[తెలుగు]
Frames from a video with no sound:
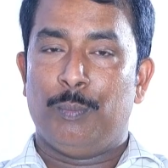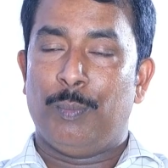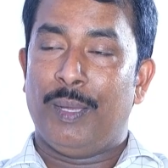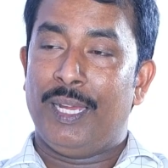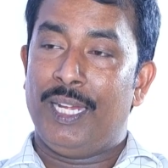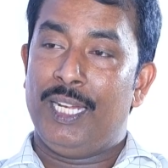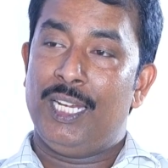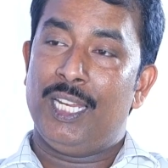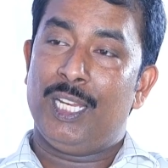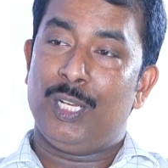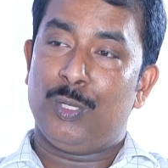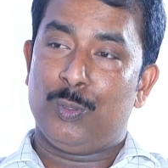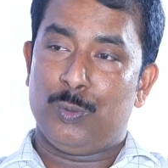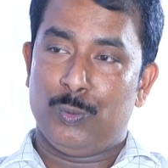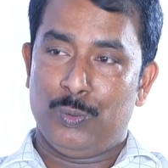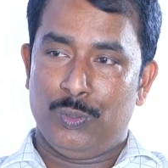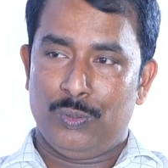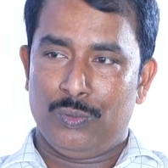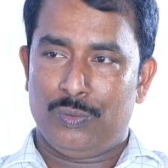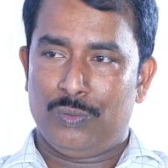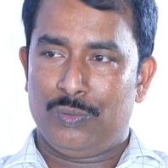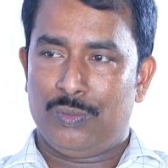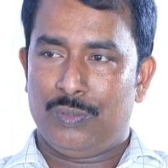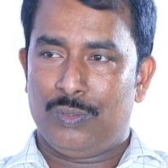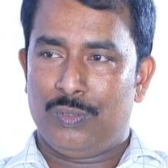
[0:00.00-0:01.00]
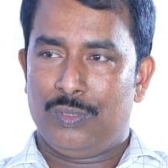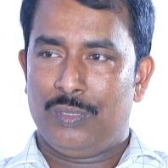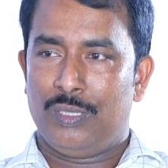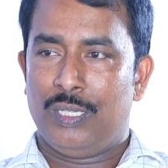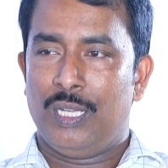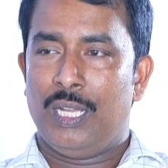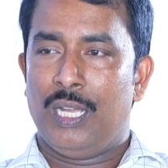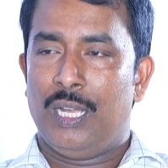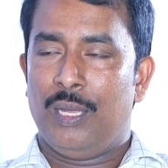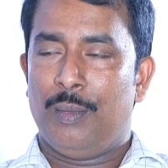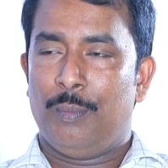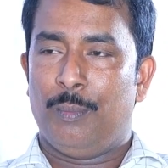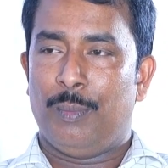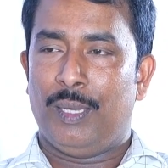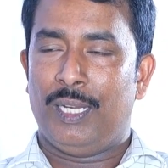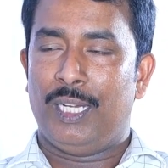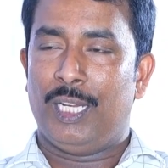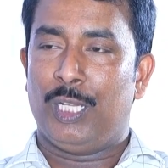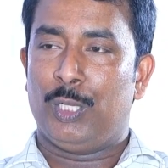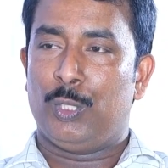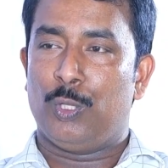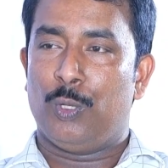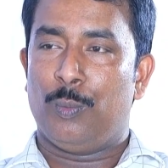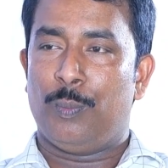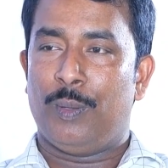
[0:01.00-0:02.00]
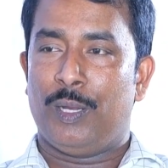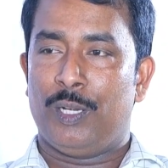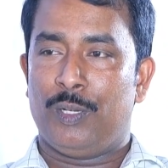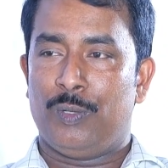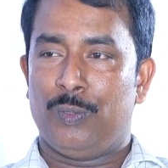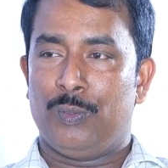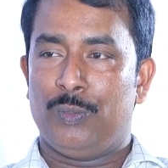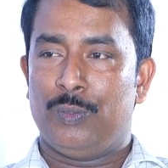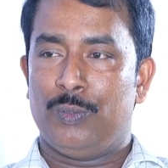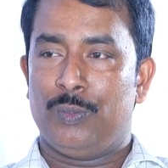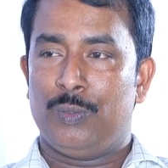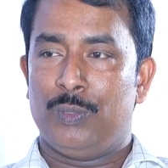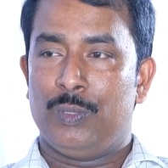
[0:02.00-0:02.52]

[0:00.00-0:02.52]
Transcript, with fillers: మహిళలకు మహిళలతో పాటు